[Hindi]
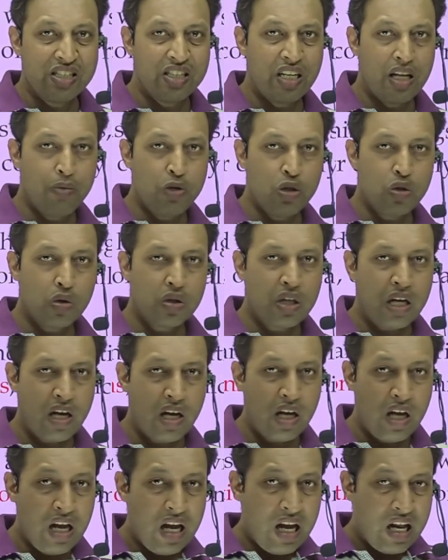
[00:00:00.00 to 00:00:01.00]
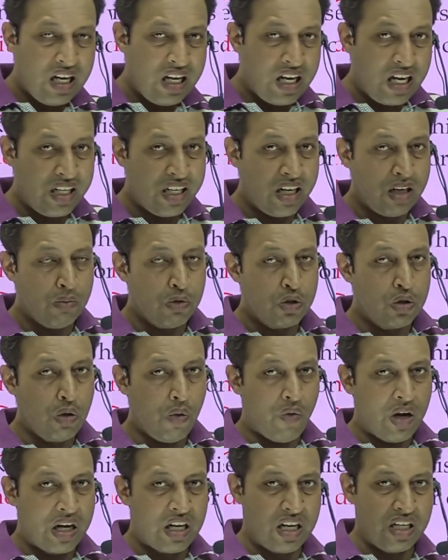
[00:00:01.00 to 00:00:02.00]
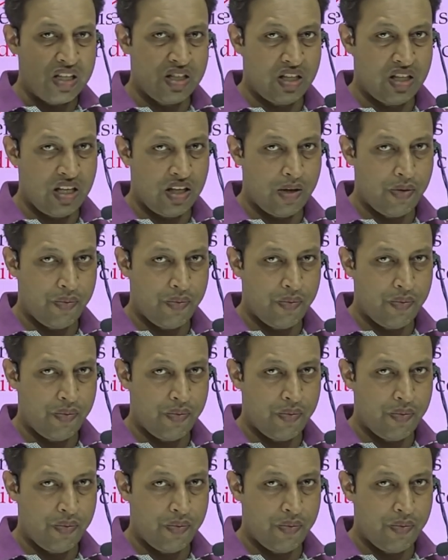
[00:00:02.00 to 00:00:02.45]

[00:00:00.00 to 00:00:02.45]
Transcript: ने भी जो था लंदन में जो वर्कर्स थे